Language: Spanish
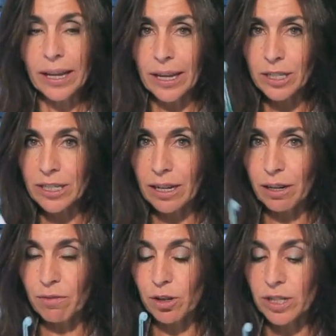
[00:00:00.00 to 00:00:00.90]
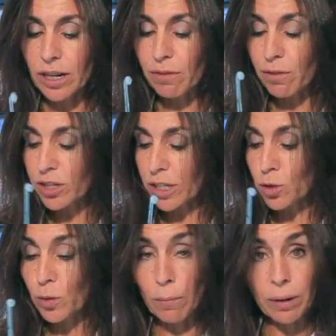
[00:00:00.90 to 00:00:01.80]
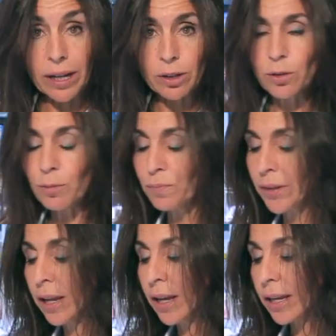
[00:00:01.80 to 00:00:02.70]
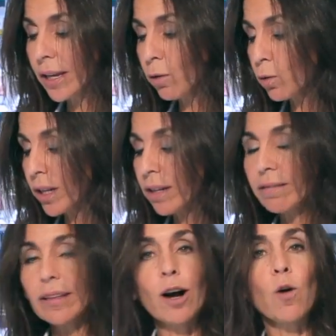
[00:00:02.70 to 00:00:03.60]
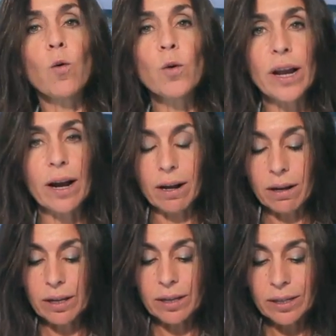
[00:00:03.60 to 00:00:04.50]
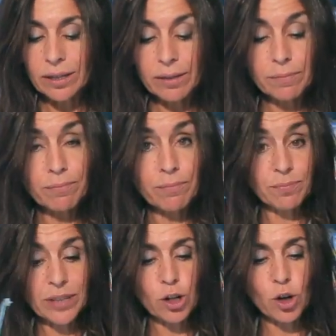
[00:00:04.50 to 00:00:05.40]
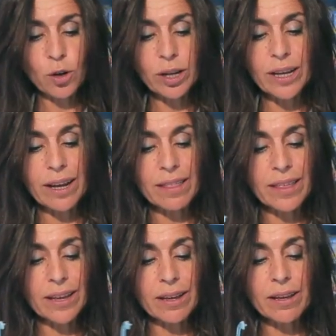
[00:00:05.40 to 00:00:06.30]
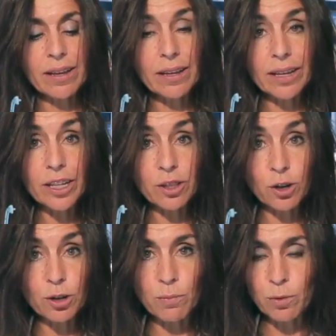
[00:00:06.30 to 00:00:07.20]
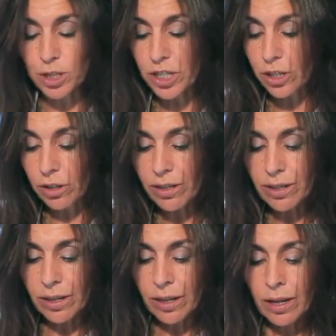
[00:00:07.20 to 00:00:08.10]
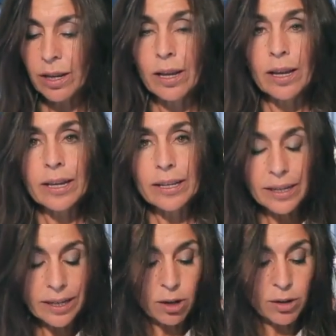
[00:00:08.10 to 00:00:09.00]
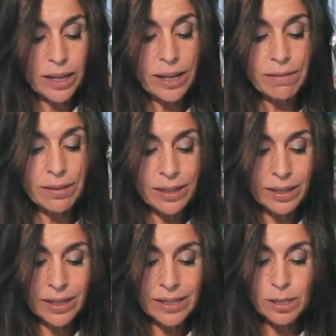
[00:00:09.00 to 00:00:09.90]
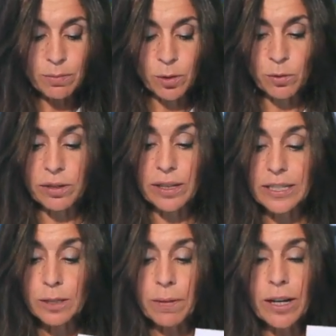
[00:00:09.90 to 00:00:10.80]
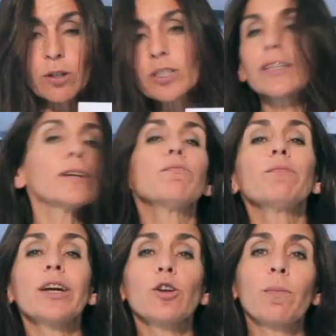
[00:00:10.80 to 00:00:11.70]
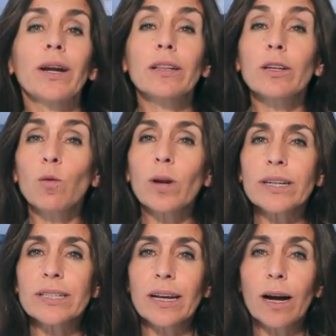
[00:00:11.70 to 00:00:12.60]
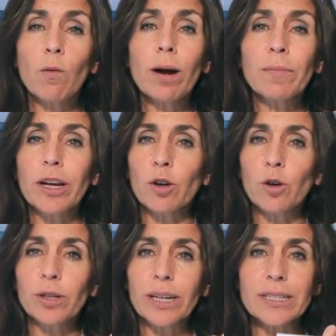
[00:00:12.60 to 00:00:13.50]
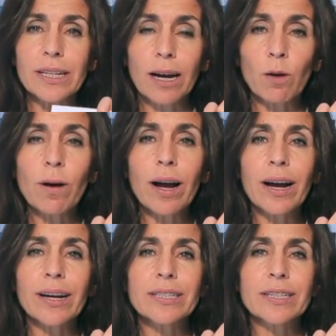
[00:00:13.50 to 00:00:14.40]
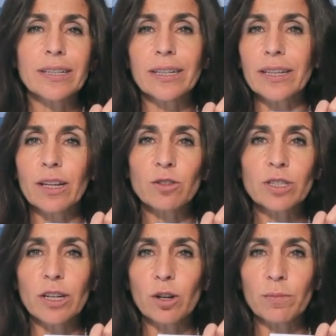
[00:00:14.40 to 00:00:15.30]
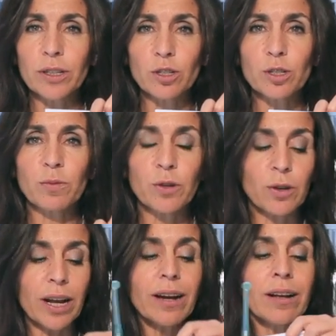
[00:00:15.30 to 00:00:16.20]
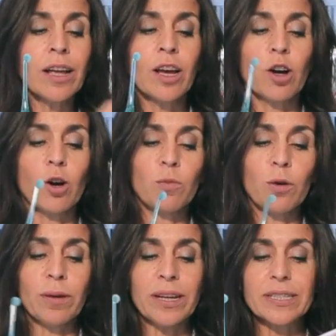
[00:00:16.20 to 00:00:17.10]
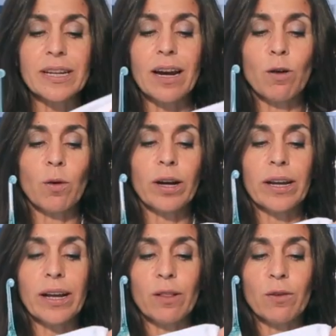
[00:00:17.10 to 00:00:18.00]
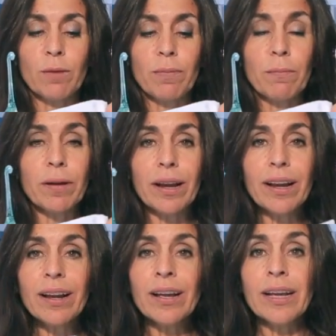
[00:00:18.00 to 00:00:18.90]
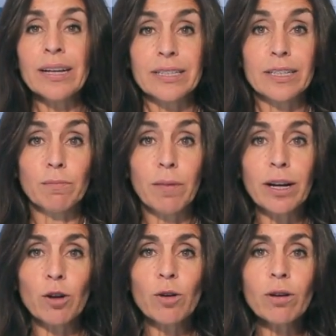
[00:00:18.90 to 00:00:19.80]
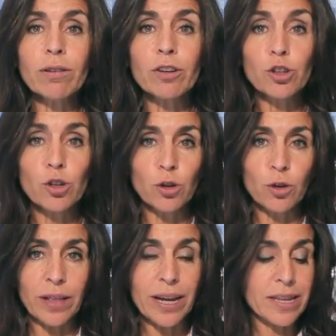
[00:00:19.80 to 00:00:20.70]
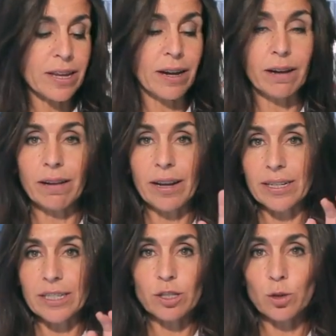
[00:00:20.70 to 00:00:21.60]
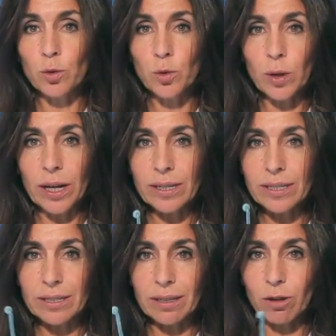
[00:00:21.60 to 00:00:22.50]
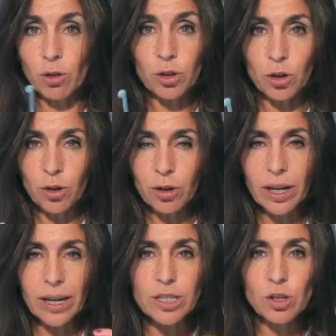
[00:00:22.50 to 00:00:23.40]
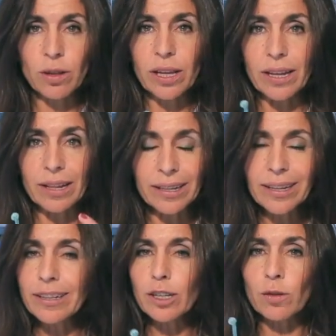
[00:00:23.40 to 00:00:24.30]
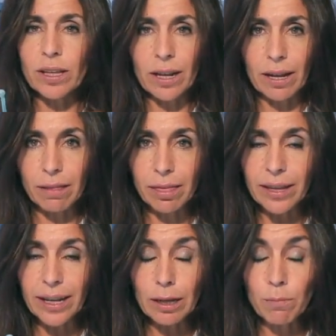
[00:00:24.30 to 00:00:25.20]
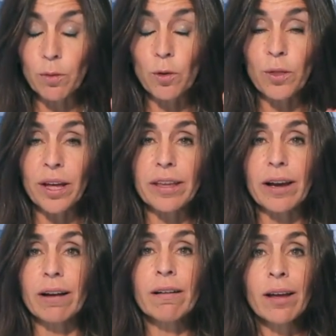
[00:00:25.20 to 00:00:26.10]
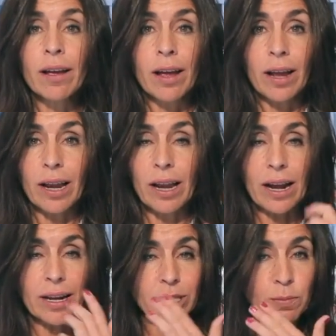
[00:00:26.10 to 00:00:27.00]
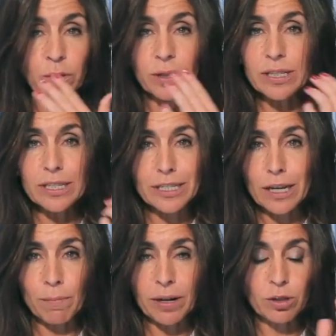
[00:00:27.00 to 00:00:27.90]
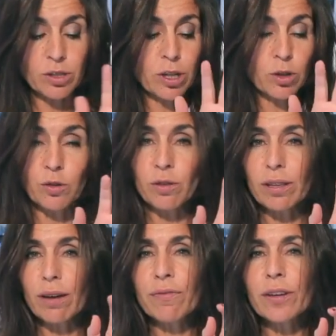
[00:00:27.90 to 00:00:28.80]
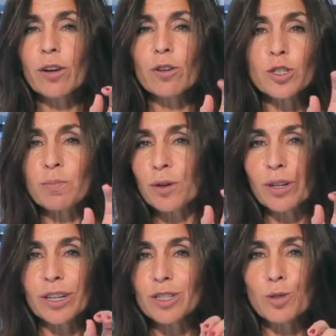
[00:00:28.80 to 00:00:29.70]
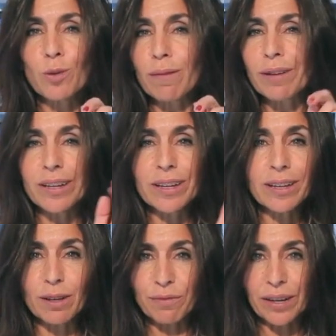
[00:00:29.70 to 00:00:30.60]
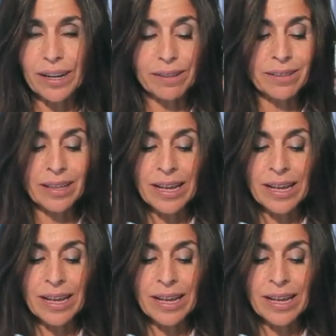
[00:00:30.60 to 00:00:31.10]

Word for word: ¿Qué es el Airfloss? El Airfloss es un aparato que utiliza una eh, tecnología de hidroimpulsión y lo que hace es producir disparos de micropartículas de agua, microgotas de agua a 72 km por hora. Como veis, ha agujereado el papel. Sin embargo, no daña las estructuras eh, odontológicas, no daña el diente, no daña la encía, tampoco daña las prótesis ni aparatos de ortodoncia fijos porque es suave y eficaz.